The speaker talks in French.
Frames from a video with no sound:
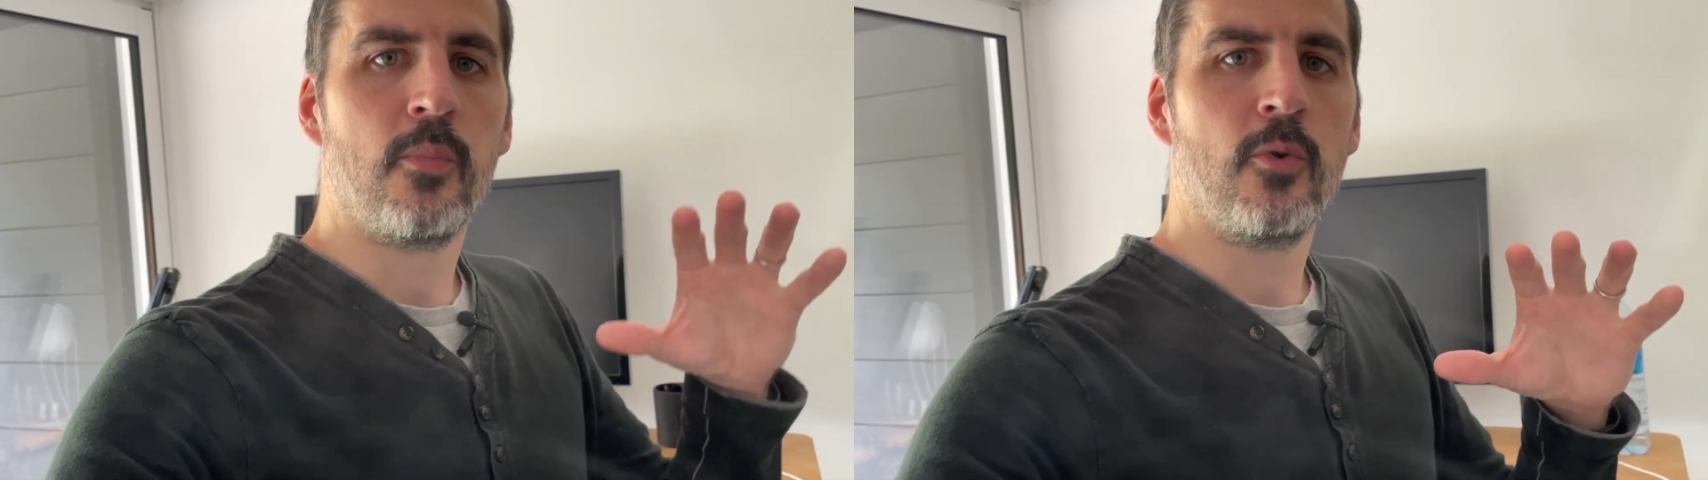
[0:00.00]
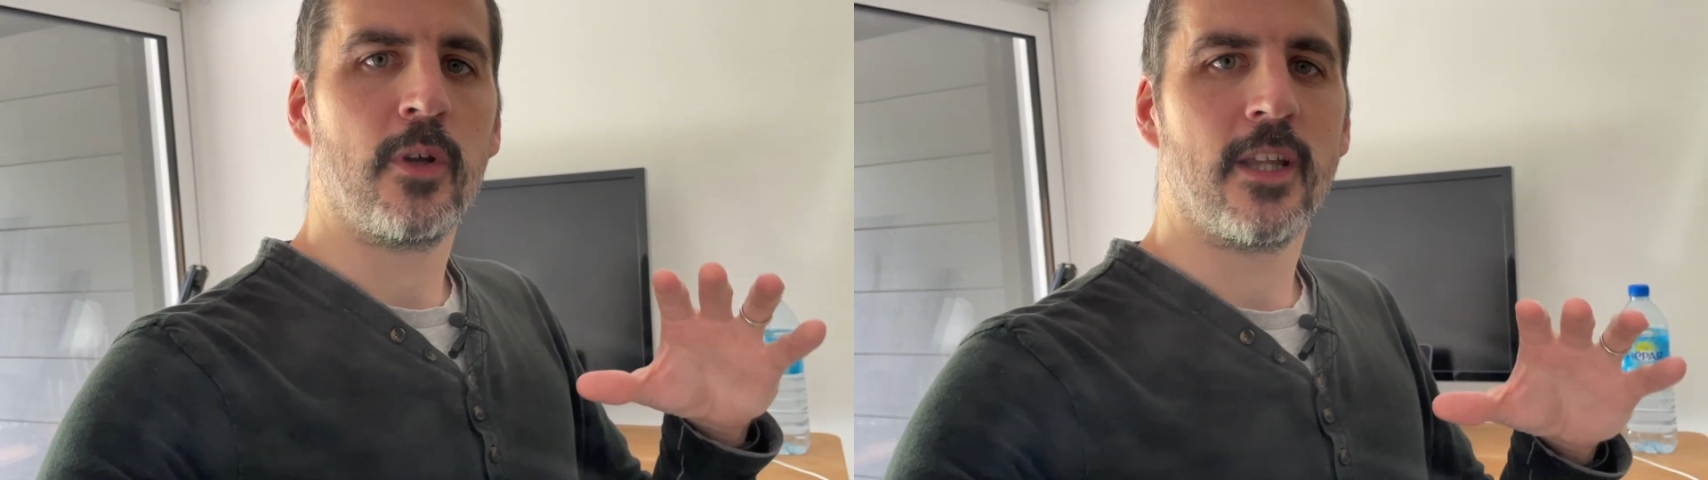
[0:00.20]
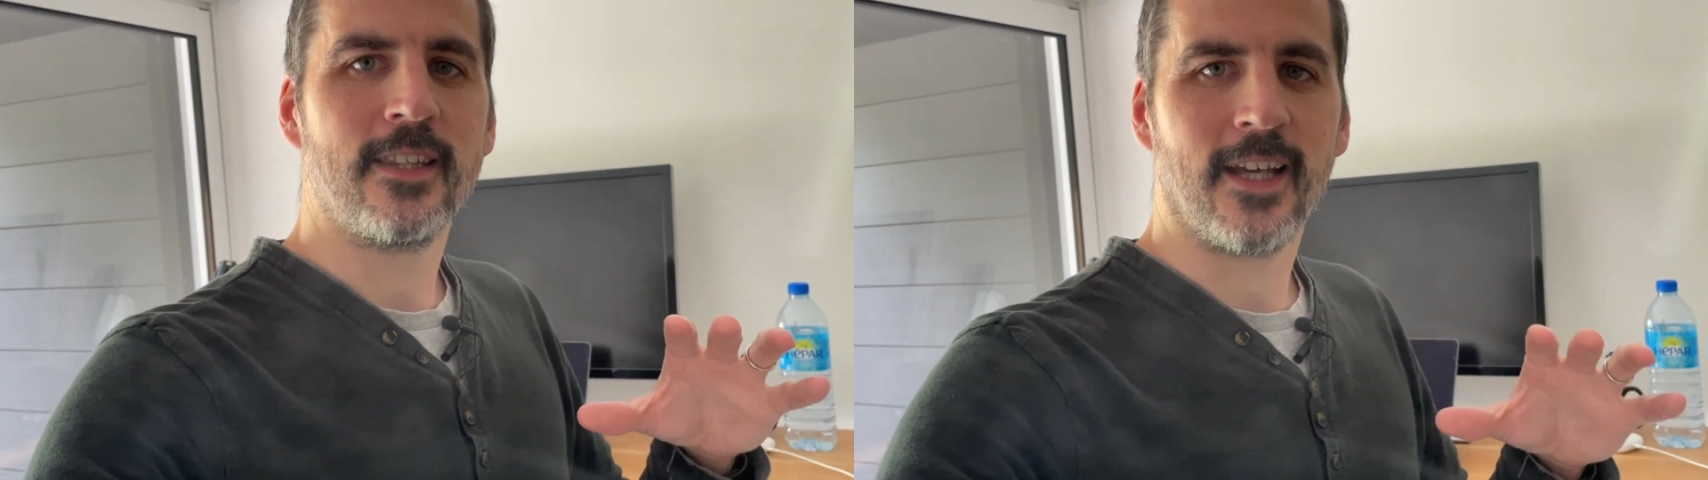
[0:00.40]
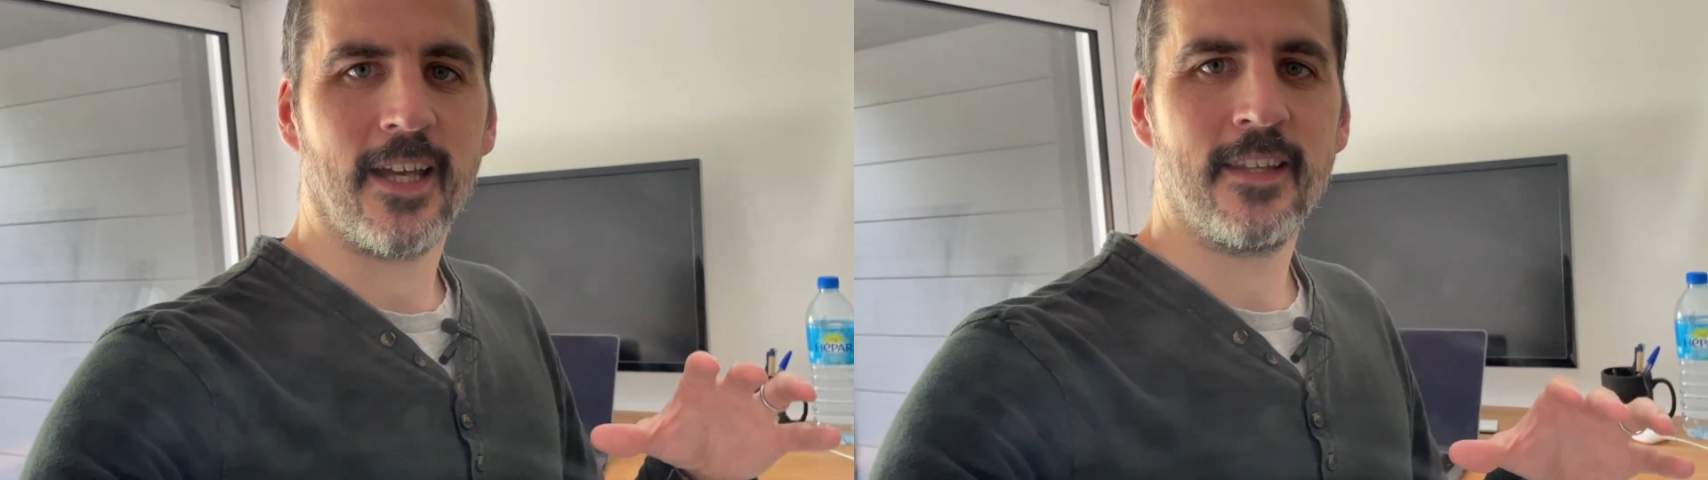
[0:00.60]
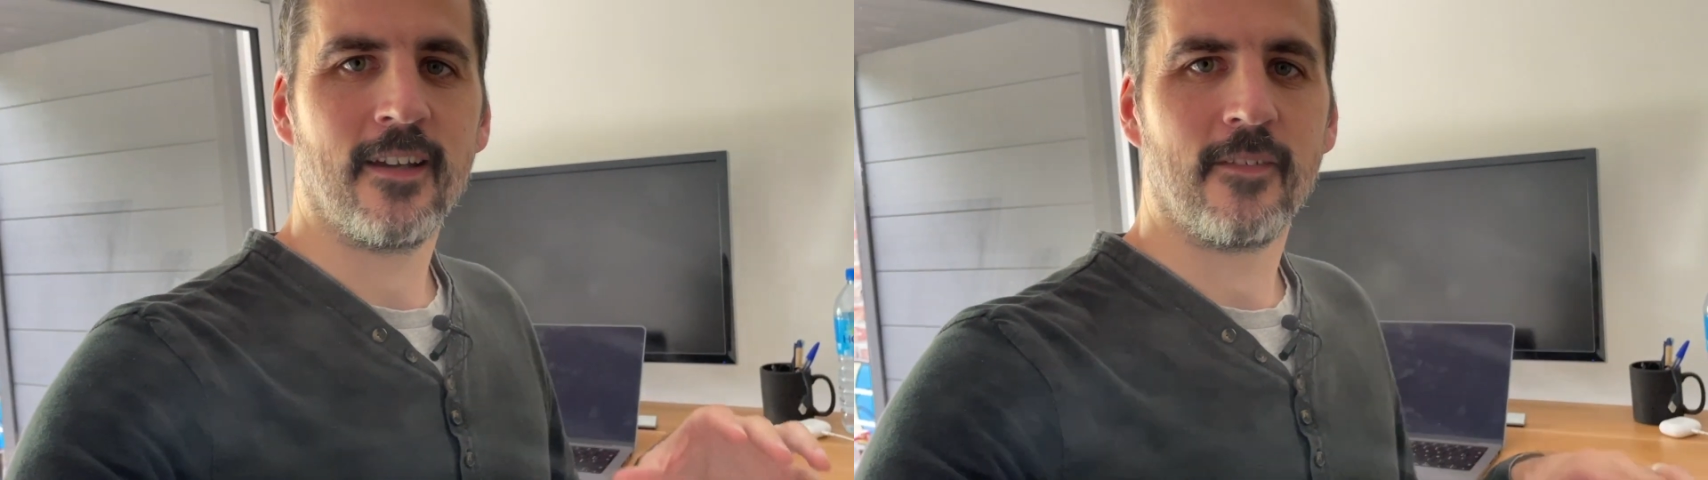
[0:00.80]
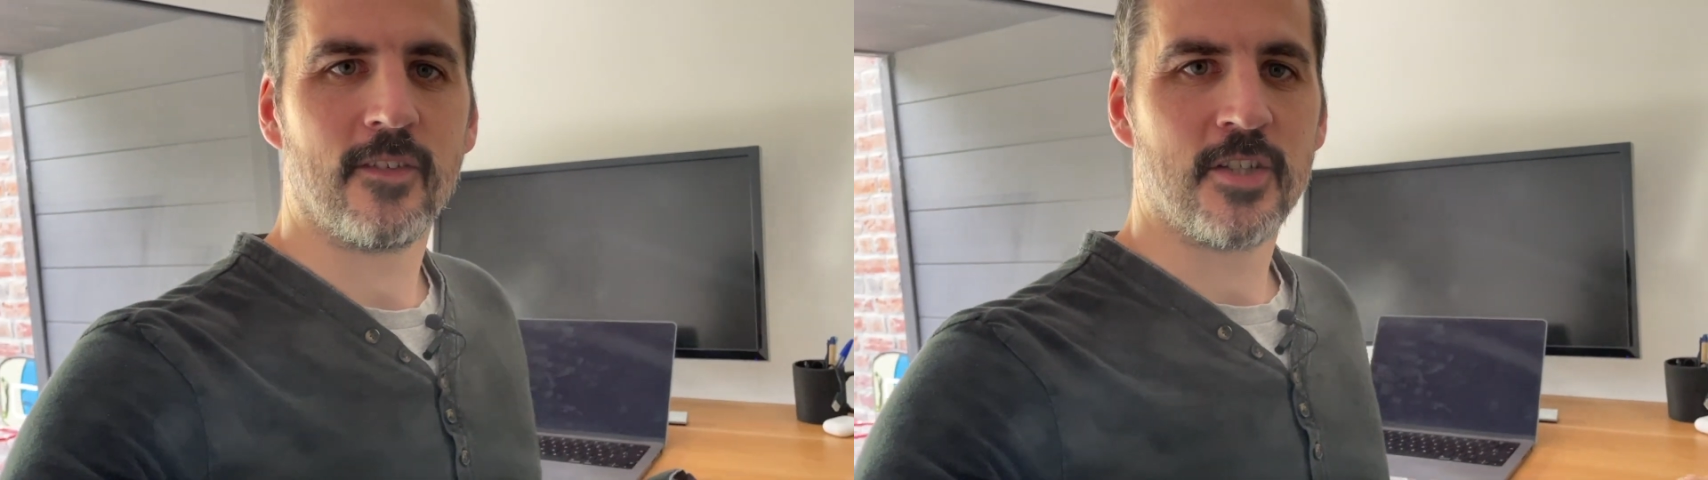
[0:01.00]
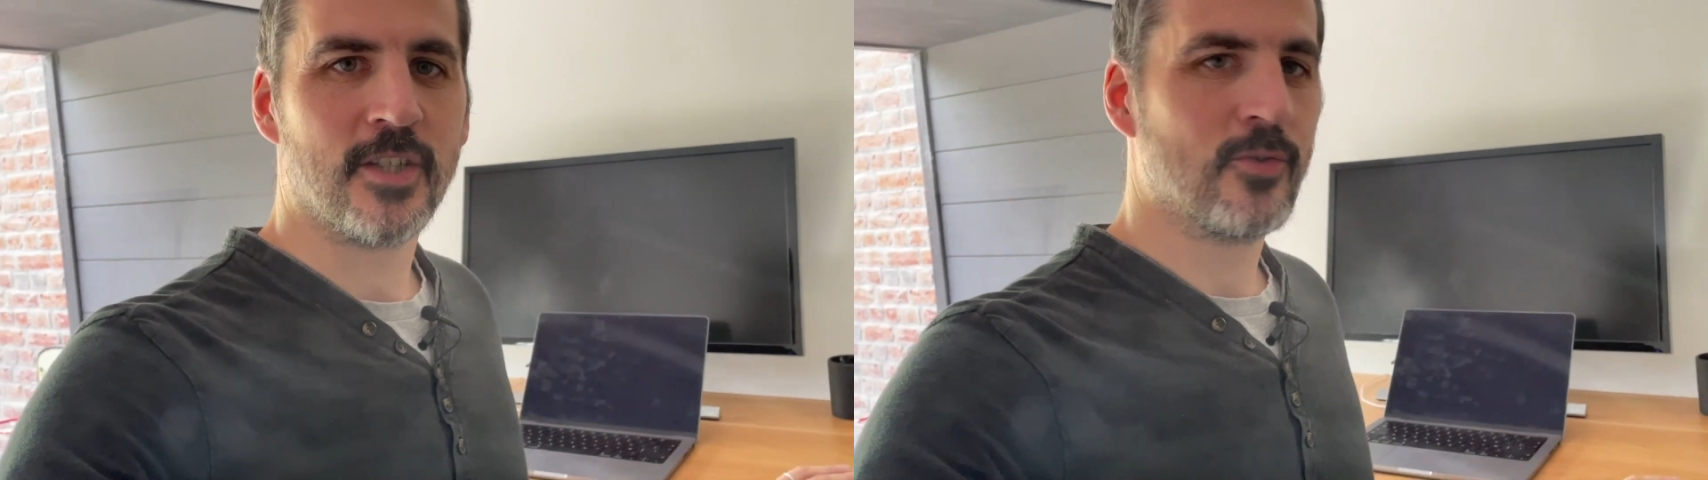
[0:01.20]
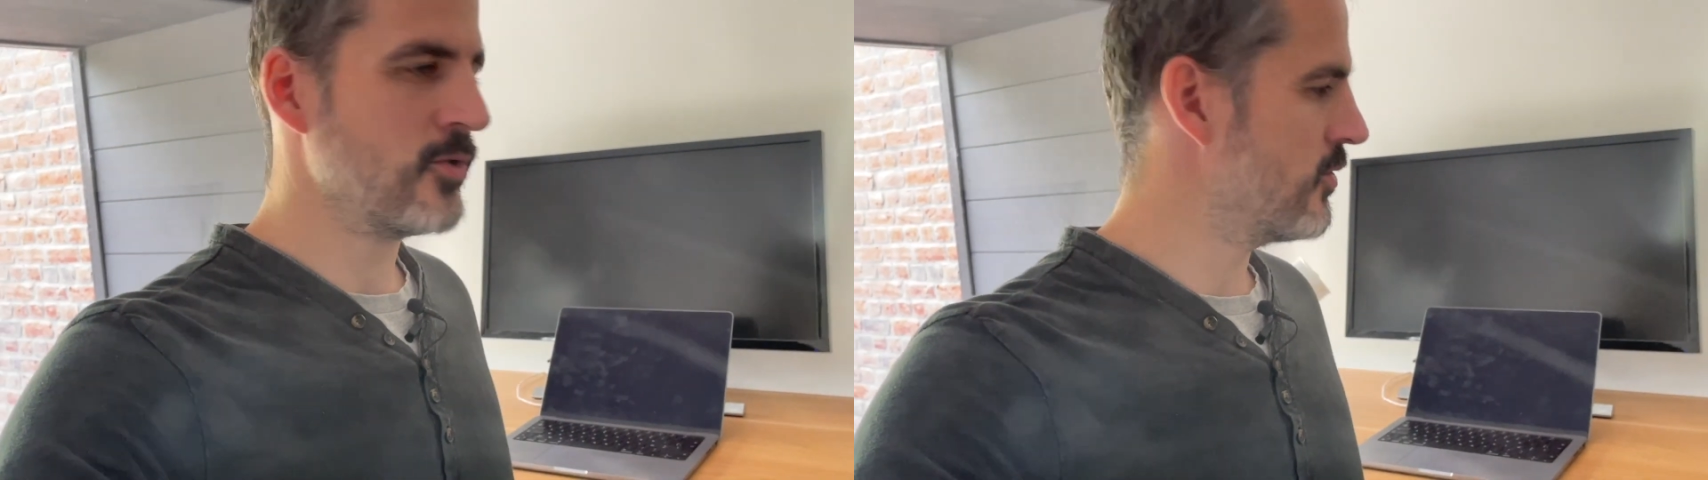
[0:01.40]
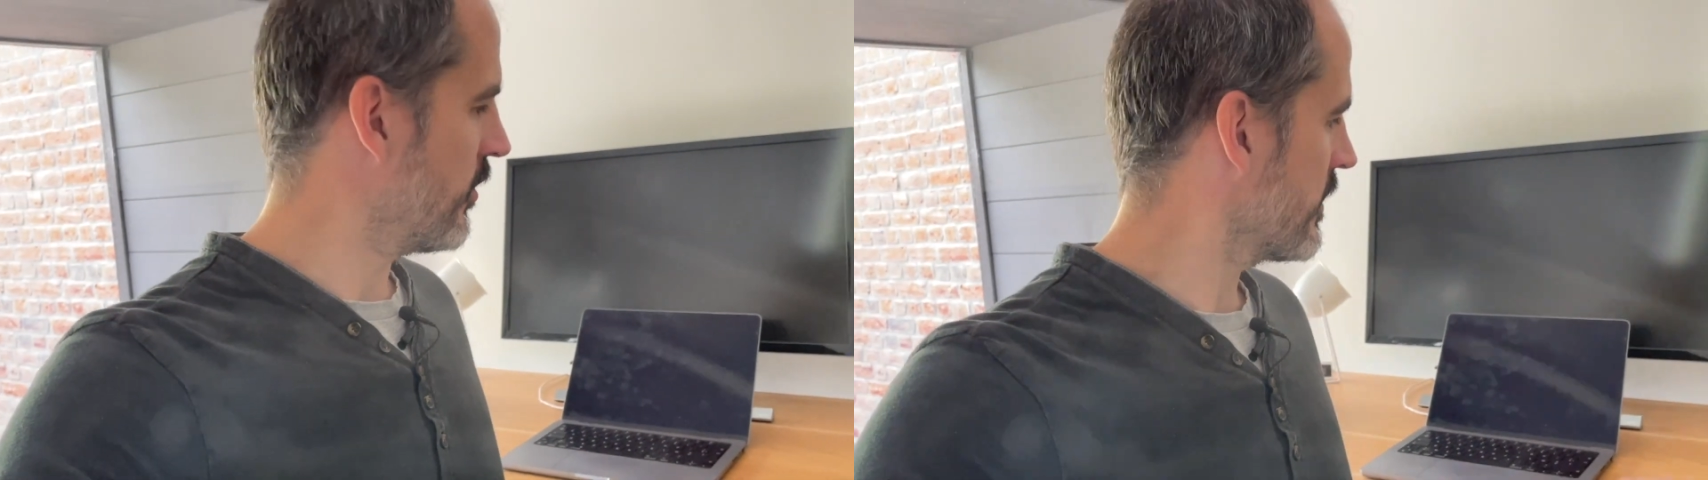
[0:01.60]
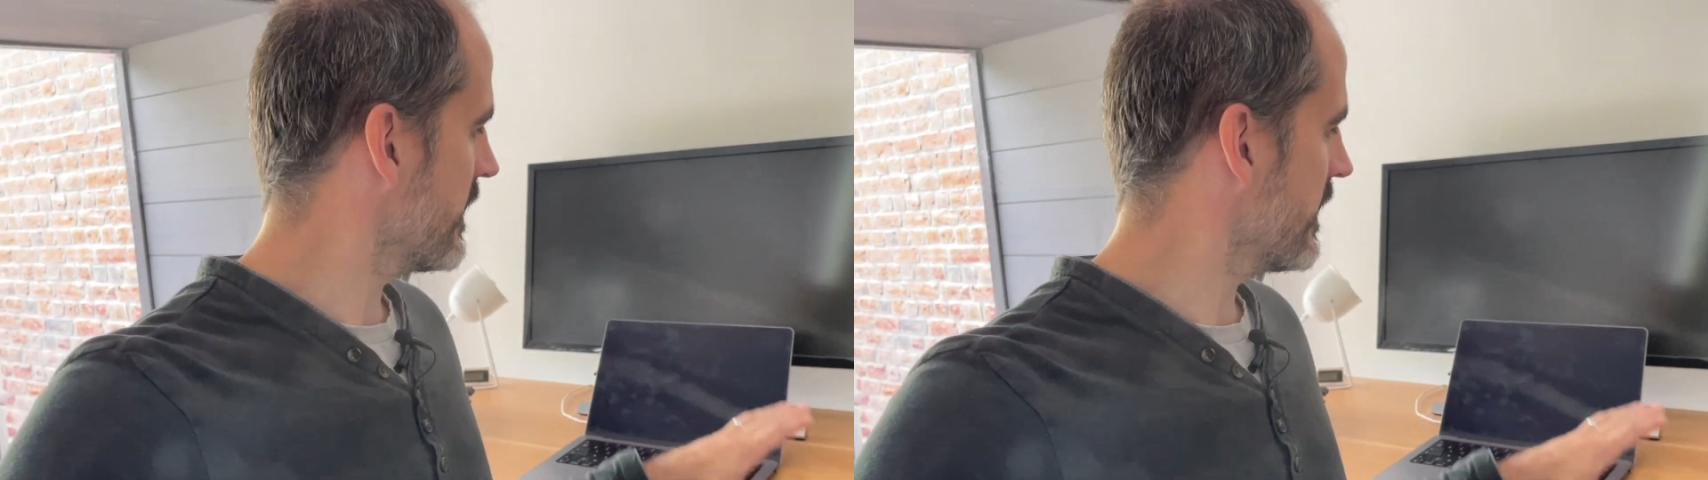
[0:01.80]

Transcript: Plus rien ne traîne, j'ai toujours